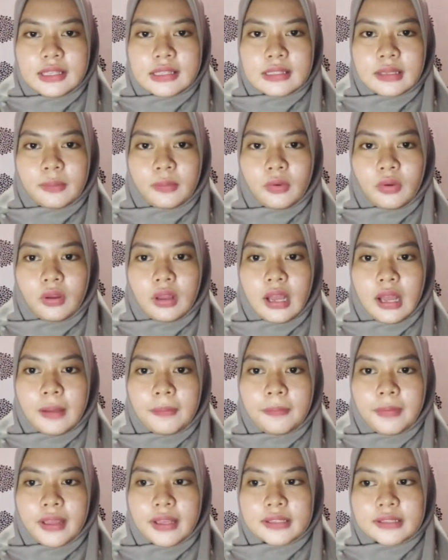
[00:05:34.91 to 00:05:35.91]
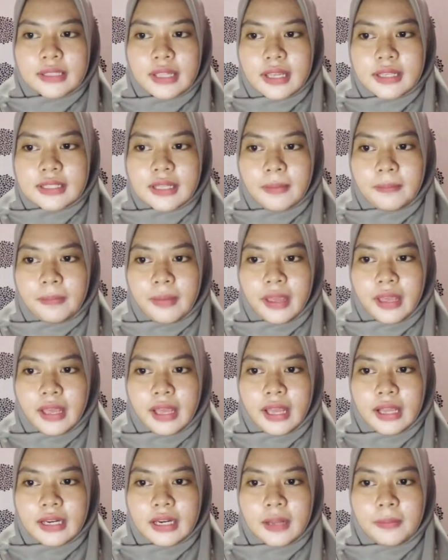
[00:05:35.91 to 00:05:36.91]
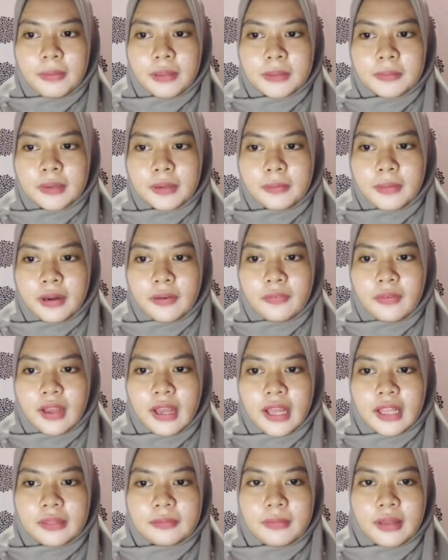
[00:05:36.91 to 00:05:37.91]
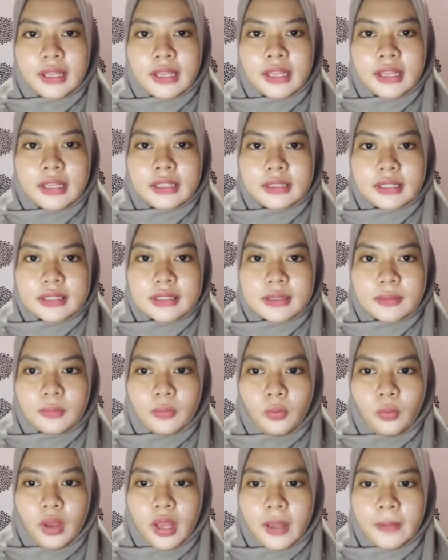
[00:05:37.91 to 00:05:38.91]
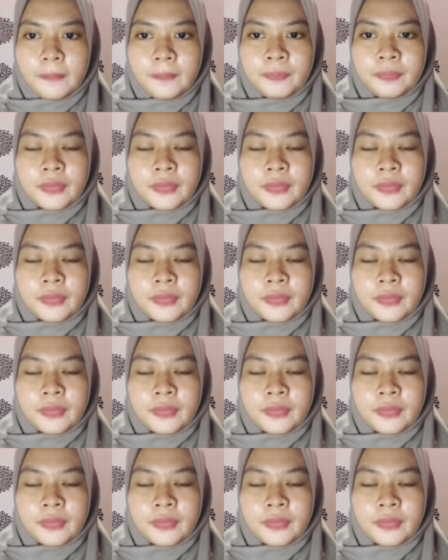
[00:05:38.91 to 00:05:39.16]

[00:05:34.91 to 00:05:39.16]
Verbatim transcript: Semoga apa yang saya sampaikan dapat bermanfaat bagi kita semua.